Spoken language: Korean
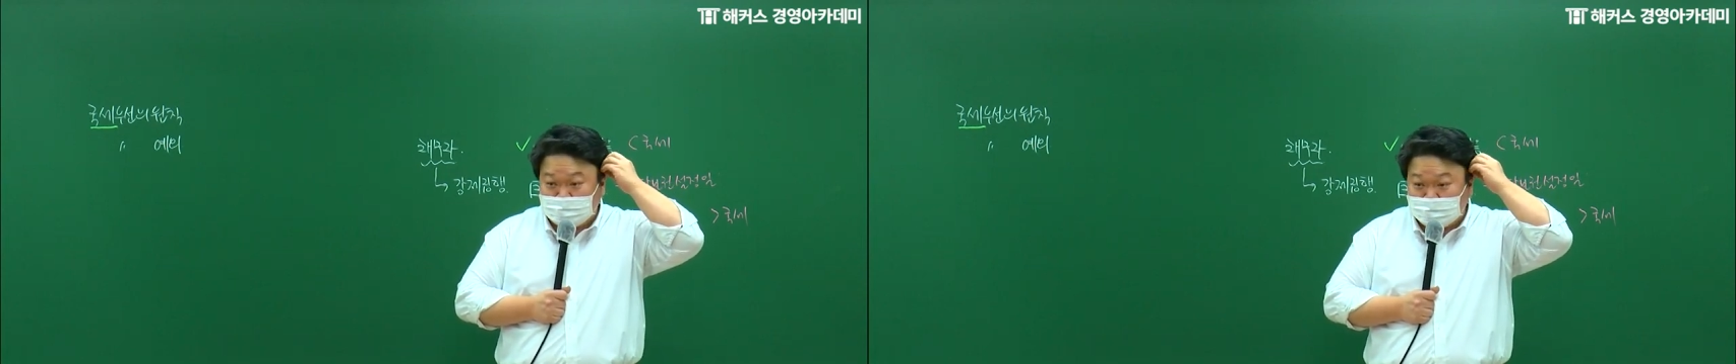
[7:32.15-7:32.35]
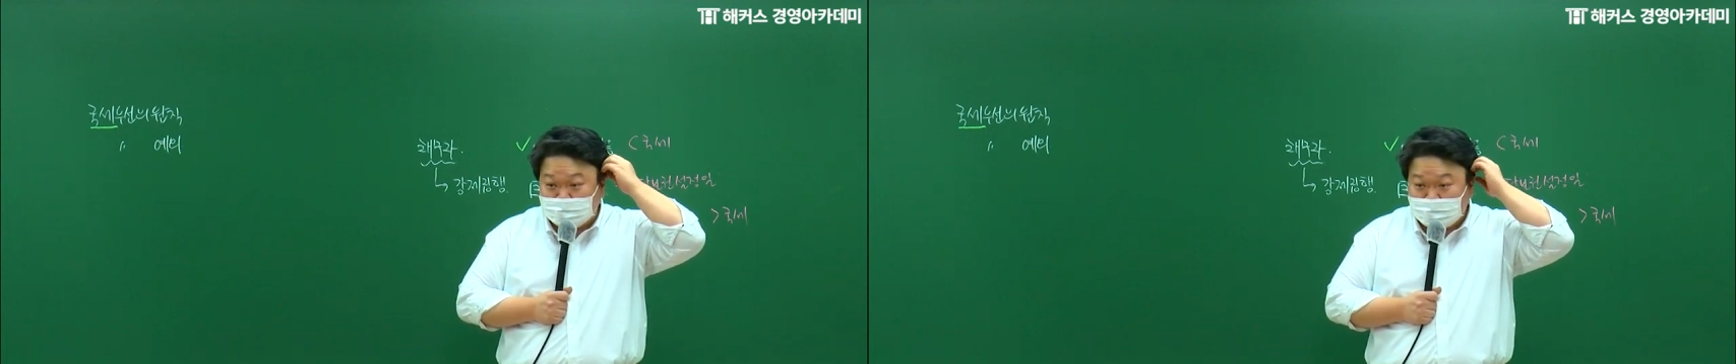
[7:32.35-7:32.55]

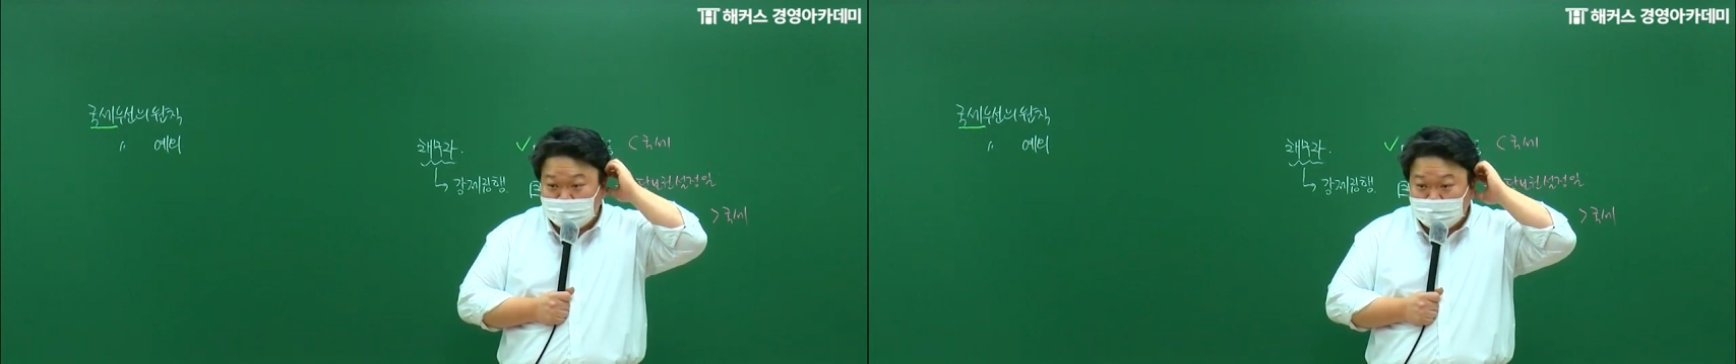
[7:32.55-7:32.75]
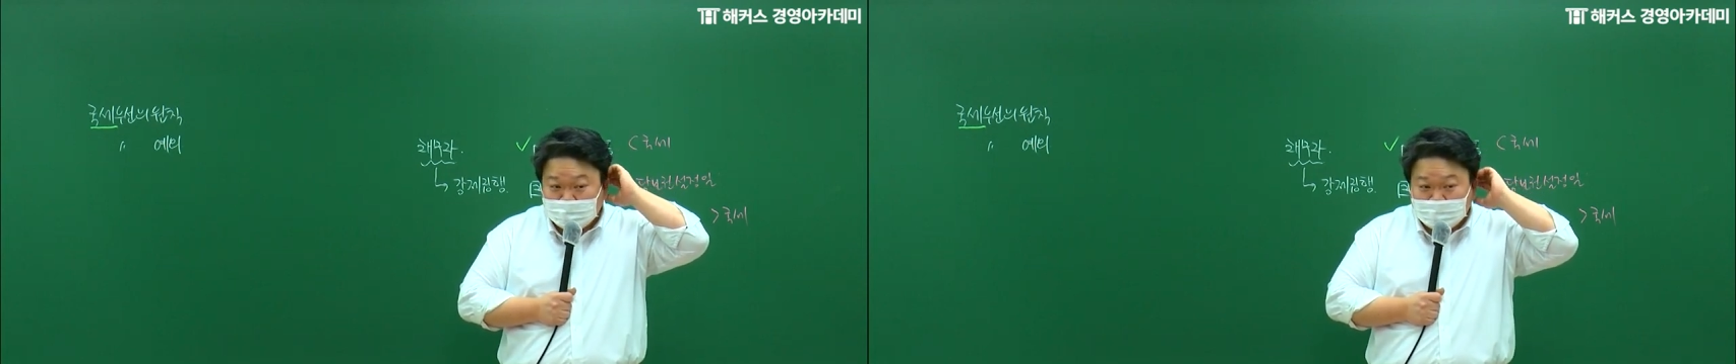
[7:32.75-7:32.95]

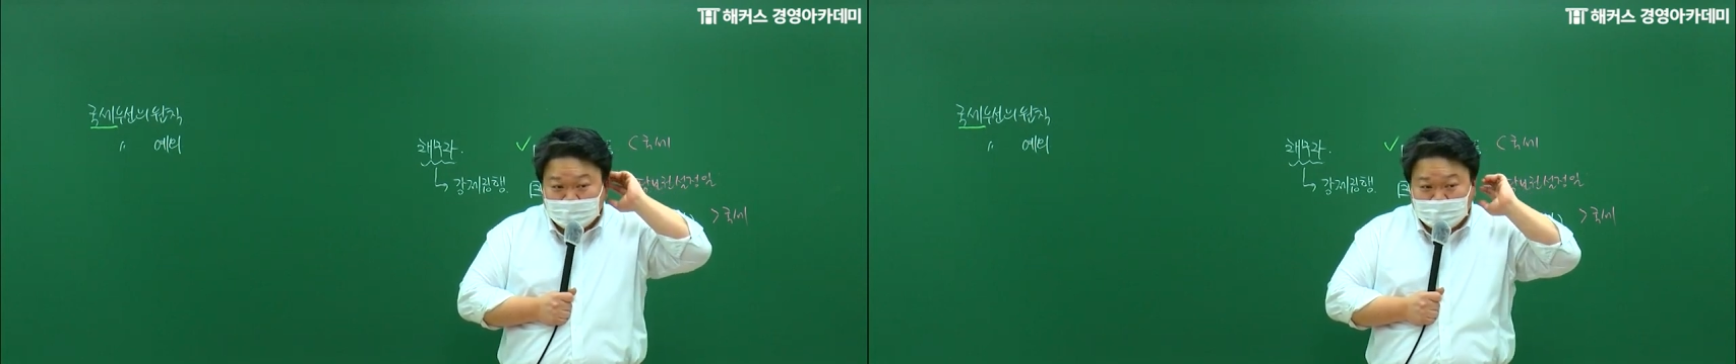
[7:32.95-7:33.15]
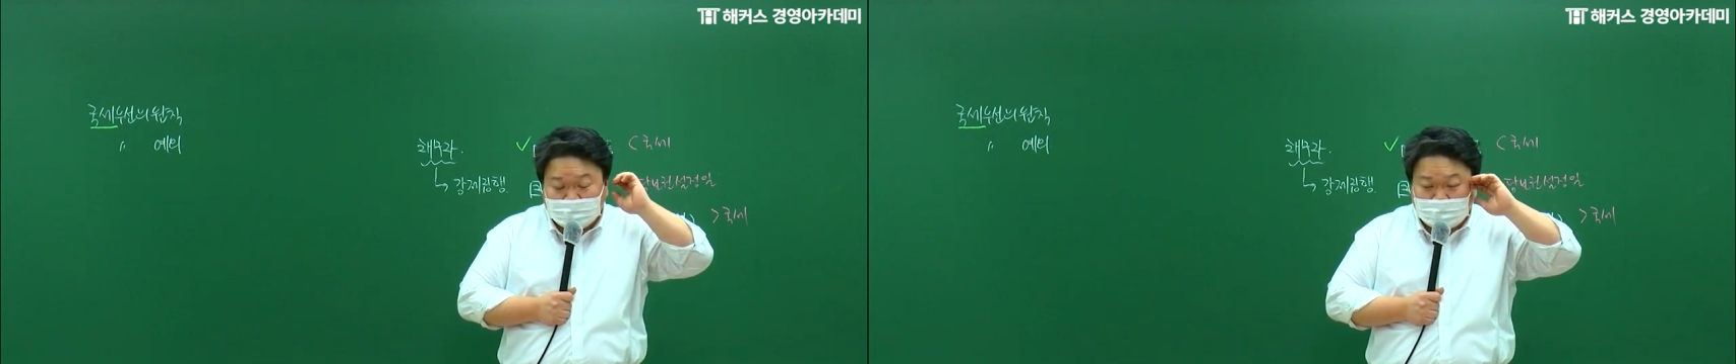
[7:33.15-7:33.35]
점점
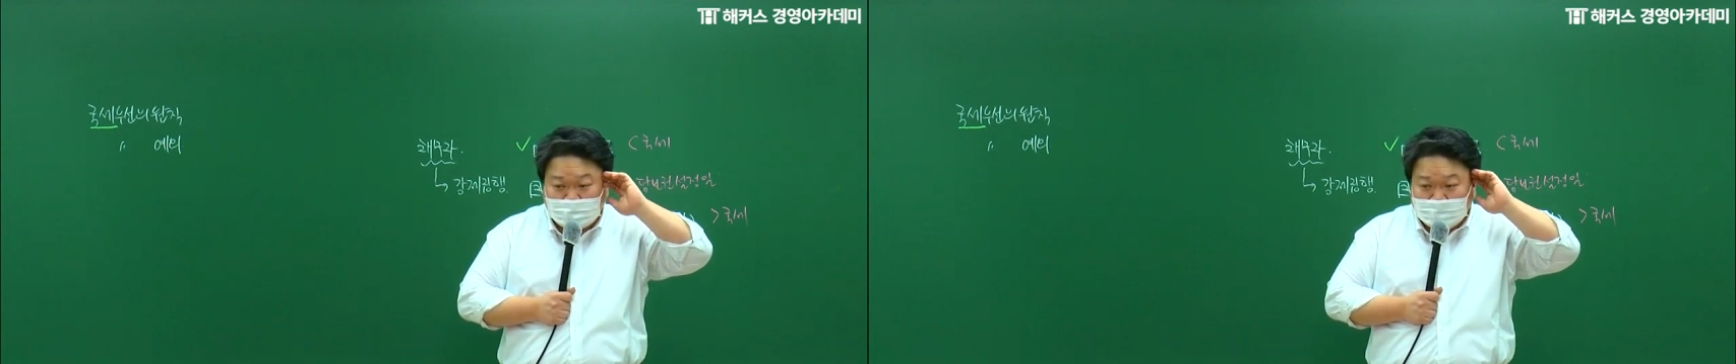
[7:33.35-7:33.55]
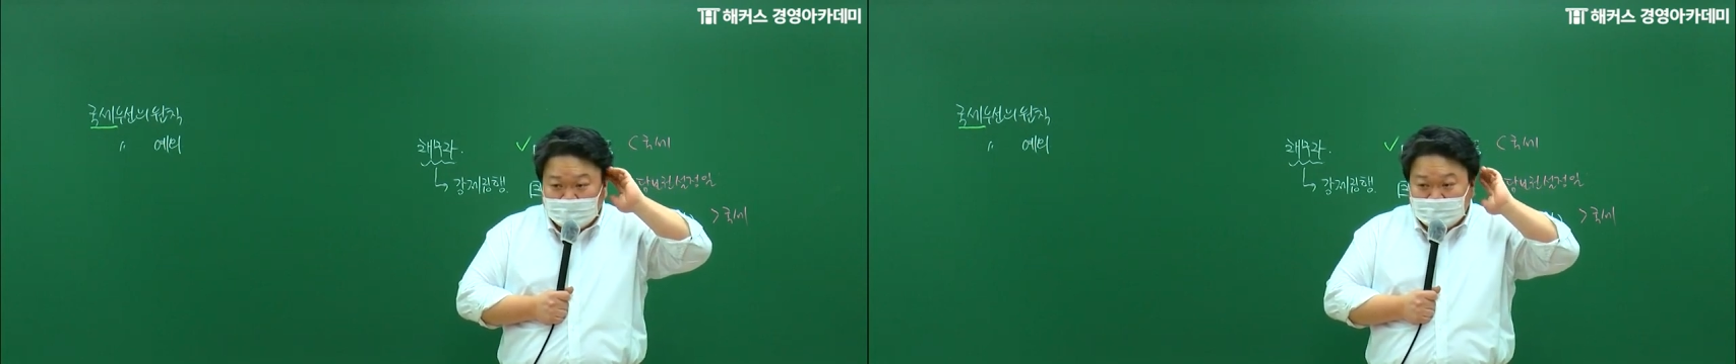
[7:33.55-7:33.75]
이제
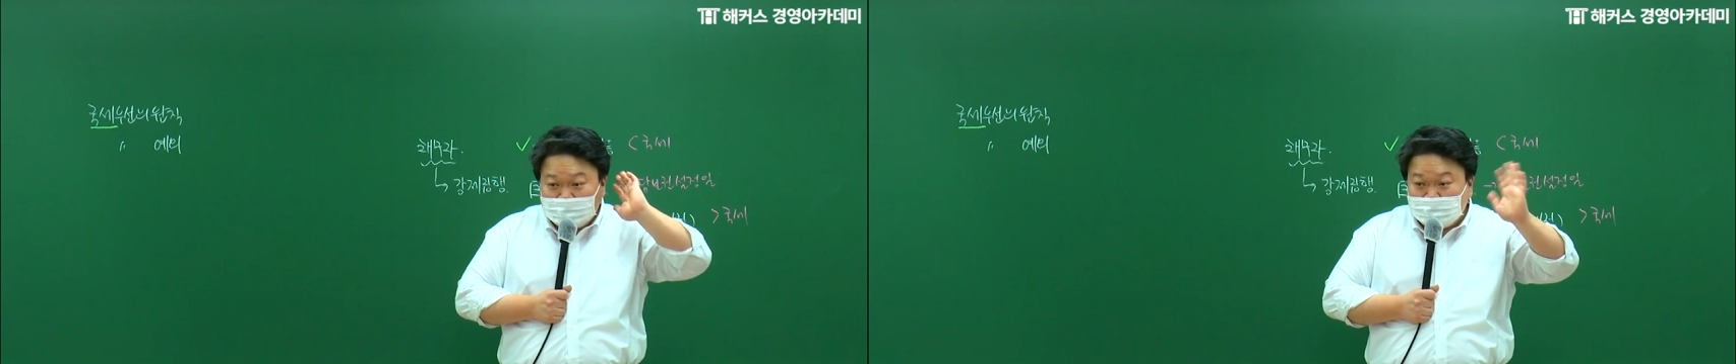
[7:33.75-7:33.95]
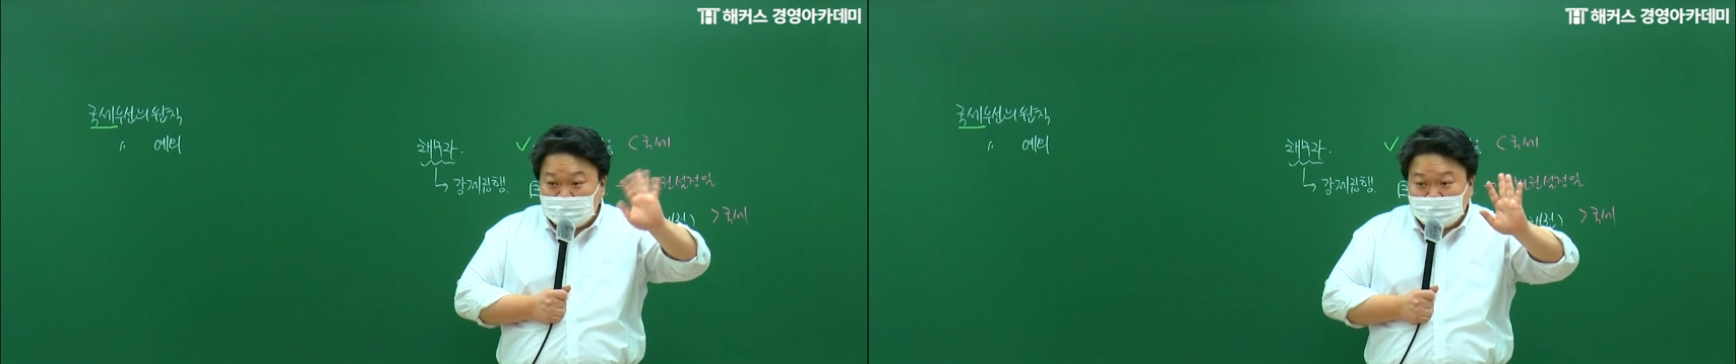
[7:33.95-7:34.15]
그